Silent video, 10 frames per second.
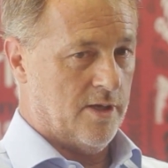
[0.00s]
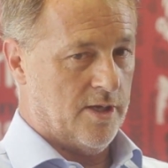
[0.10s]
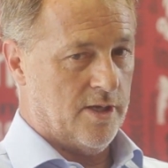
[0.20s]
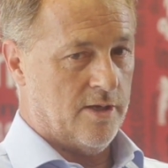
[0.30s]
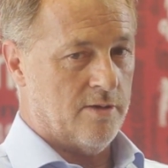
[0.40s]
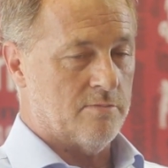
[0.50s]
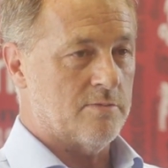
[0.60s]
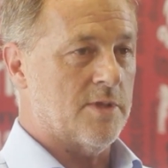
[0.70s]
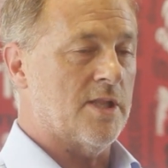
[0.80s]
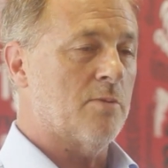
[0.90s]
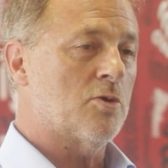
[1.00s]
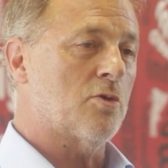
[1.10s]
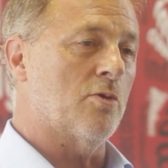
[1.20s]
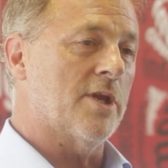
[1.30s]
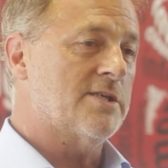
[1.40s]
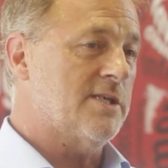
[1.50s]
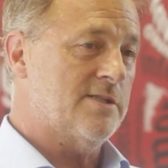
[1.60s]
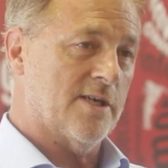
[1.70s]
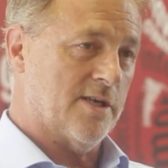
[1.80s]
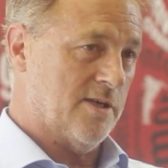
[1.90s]
Eh, tenemos
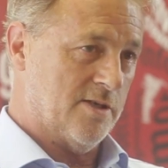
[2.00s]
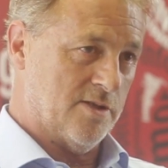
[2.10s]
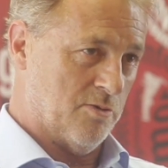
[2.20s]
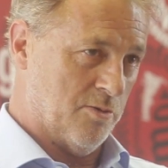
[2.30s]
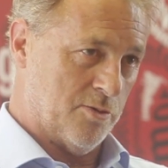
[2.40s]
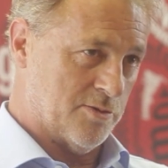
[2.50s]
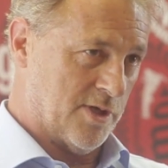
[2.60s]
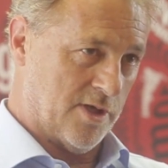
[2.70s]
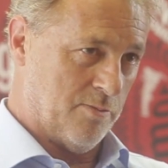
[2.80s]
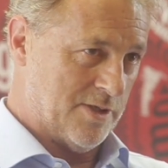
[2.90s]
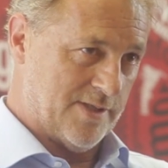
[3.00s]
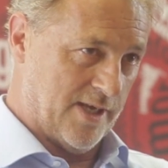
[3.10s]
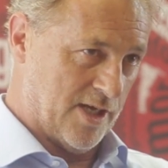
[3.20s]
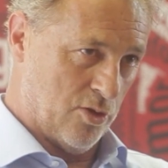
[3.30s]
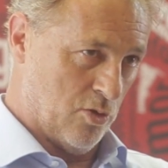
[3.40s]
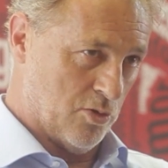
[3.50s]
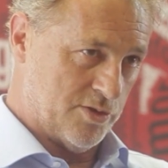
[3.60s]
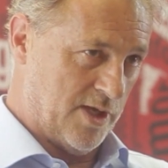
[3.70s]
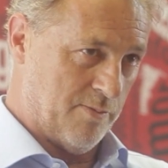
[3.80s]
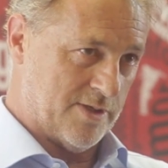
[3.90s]
congresistas que en este momento están investigando
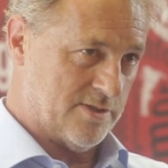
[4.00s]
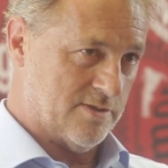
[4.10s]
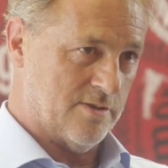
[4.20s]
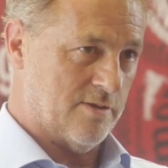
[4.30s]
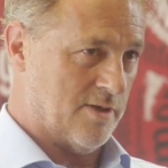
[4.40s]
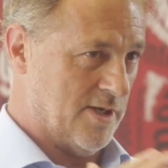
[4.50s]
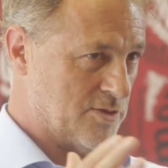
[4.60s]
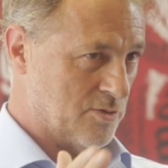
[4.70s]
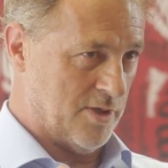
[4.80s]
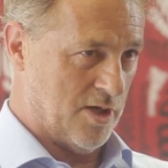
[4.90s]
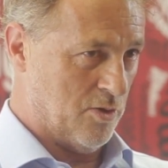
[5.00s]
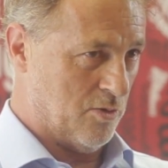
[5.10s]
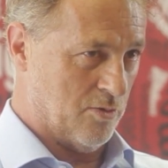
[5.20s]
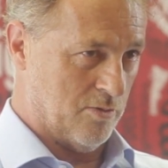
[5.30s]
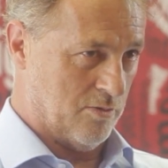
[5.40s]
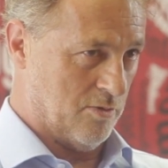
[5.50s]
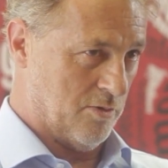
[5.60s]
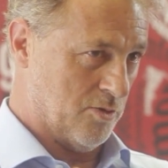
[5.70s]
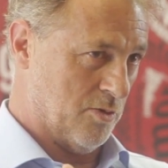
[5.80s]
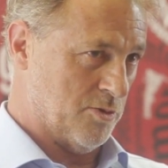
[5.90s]
los temas relacionados con, con,
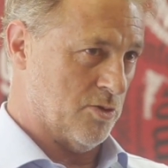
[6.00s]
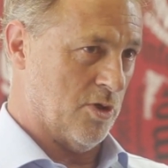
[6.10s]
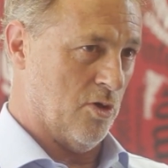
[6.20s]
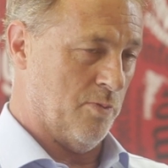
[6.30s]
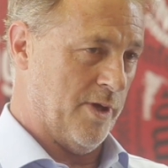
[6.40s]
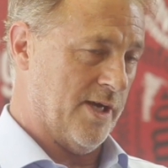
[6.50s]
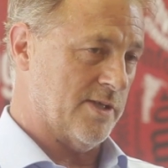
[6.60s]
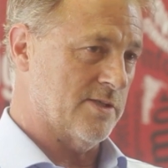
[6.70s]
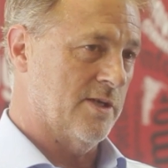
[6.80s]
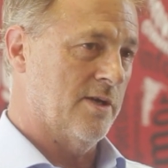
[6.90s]
lo que tú has mencionado, los peajes.